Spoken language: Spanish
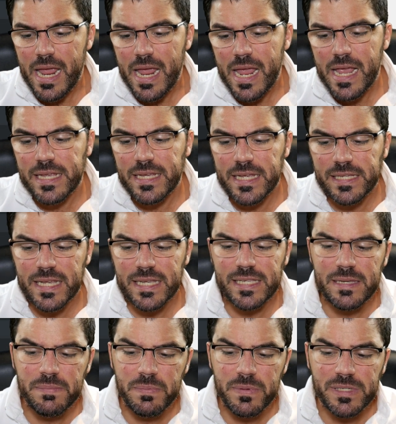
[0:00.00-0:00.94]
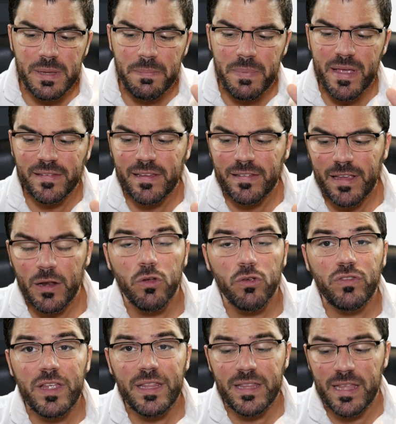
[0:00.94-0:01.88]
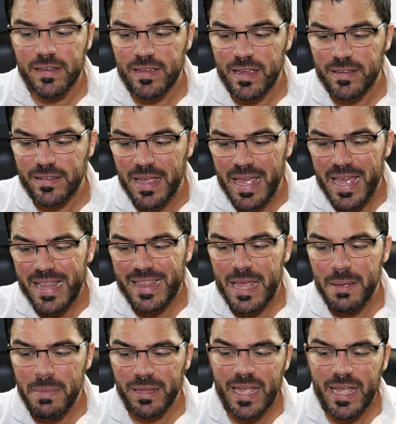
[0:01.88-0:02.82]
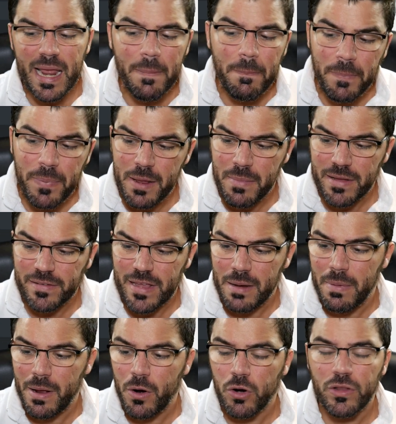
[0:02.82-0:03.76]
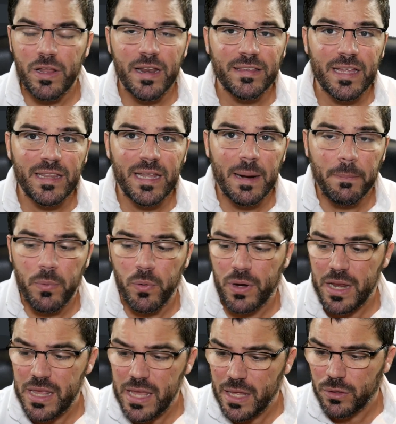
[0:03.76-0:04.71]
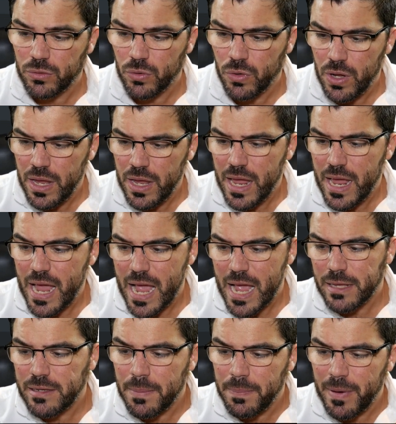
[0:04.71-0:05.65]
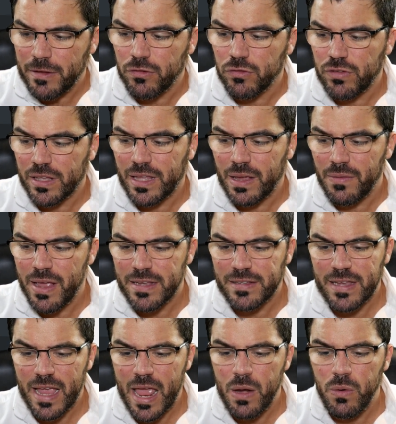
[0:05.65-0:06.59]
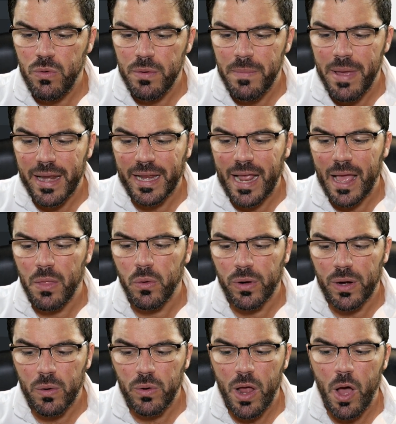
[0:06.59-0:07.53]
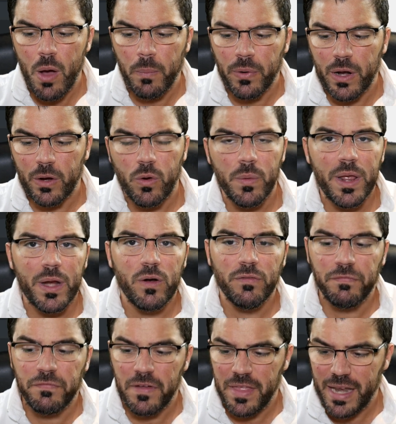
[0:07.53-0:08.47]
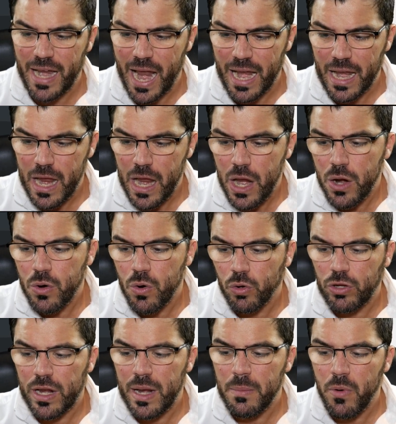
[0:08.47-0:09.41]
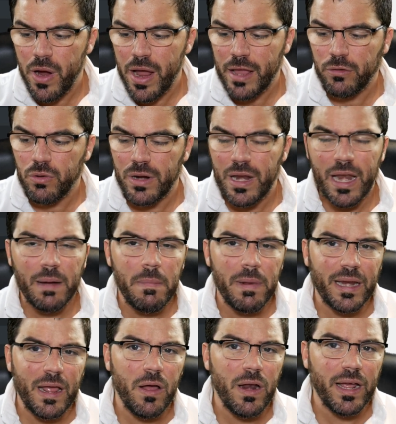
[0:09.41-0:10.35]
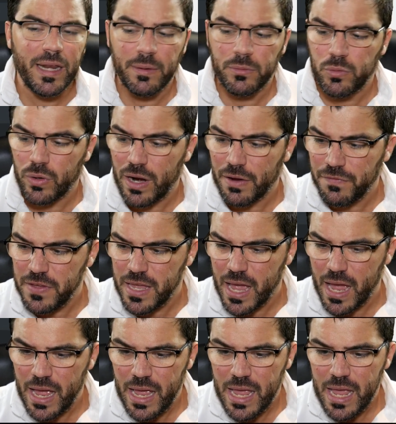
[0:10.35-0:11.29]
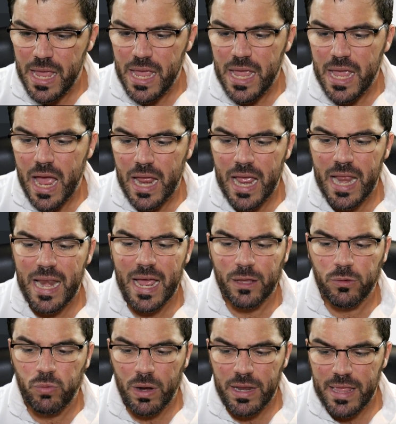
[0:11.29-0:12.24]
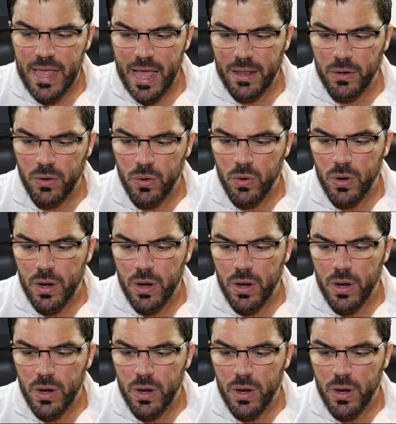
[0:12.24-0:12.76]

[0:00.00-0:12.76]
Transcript: Y dice, si, piensas en los índices de materias primas, el valor del estándar Plus 500 ese precio se establece en un mercado regulado por el gobierno federal. No tenemos esto en el mercado de la criptografía en la actualidad